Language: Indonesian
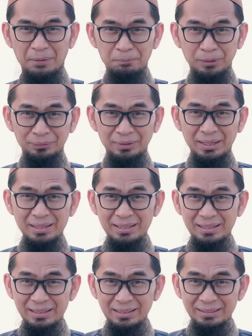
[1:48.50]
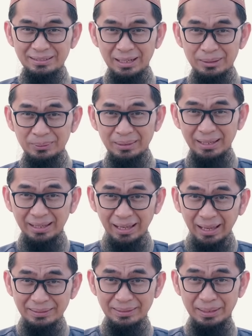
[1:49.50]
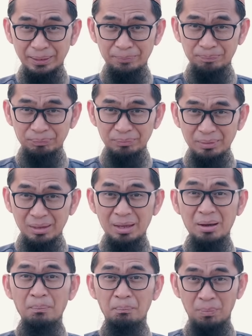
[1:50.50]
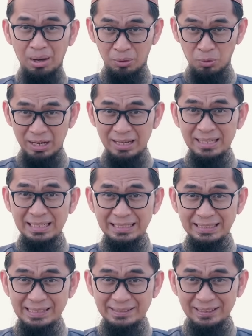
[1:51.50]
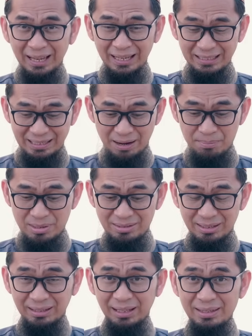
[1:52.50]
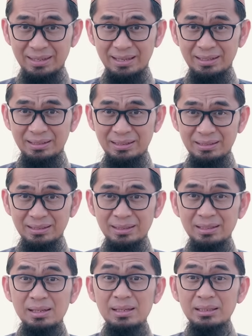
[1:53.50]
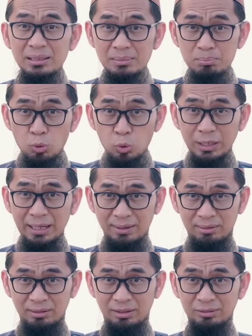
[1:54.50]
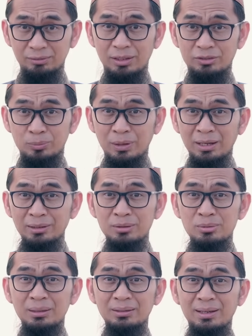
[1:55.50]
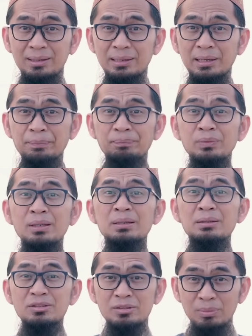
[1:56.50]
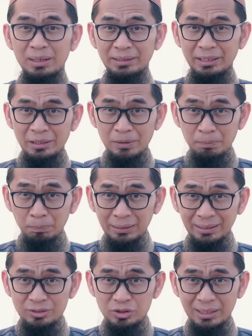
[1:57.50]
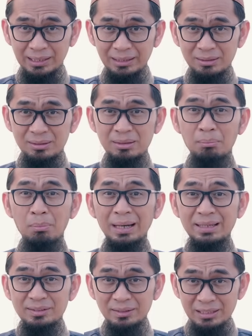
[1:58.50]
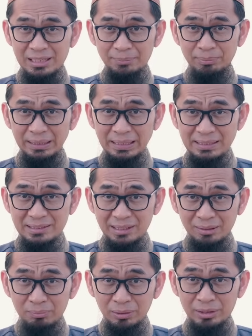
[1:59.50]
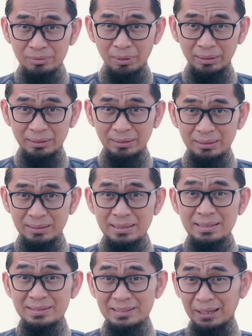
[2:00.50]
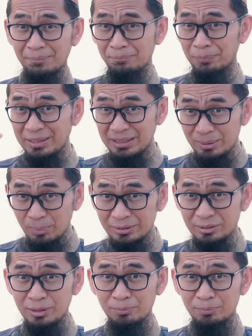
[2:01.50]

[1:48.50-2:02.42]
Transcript: Pernah tahukah Anda bahwa kisah Nabi Zakaria ini dibuka oleh Allah Subhanahu wa taala sebagai pelajaran bagi setiap insan beriman sampai di masa